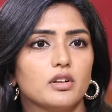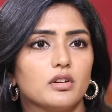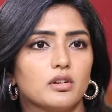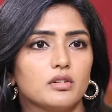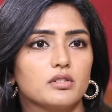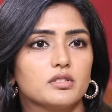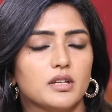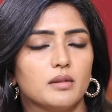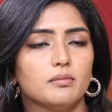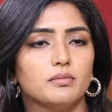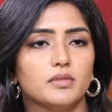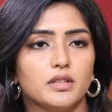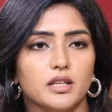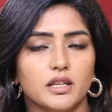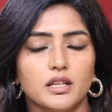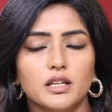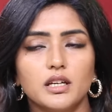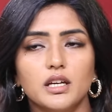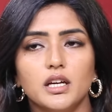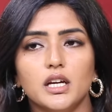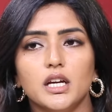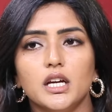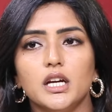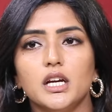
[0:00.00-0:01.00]
అన్ అవర్
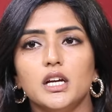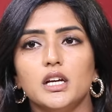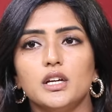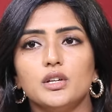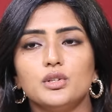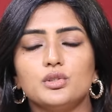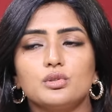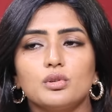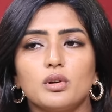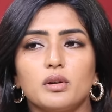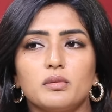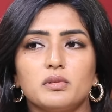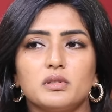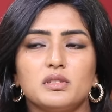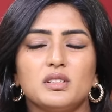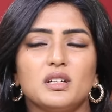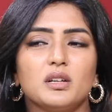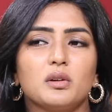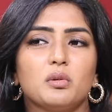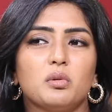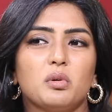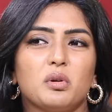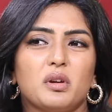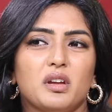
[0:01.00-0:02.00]
సంథింగ్ సో ఐ వాజ్
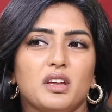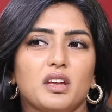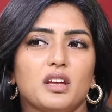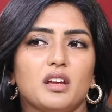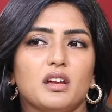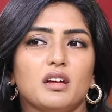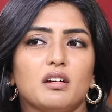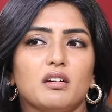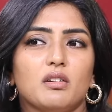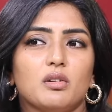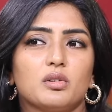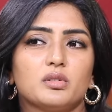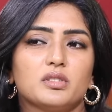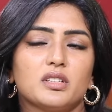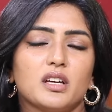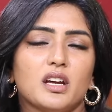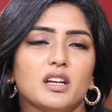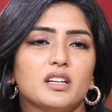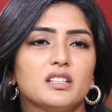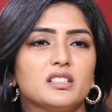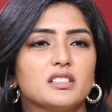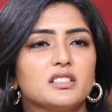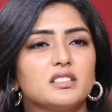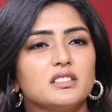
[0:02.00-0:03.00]
లైక్ ఓకే
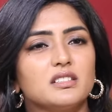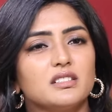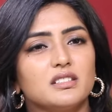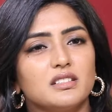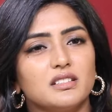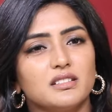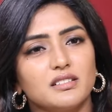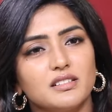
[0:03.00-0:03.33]
ఒకసారి జస్ట్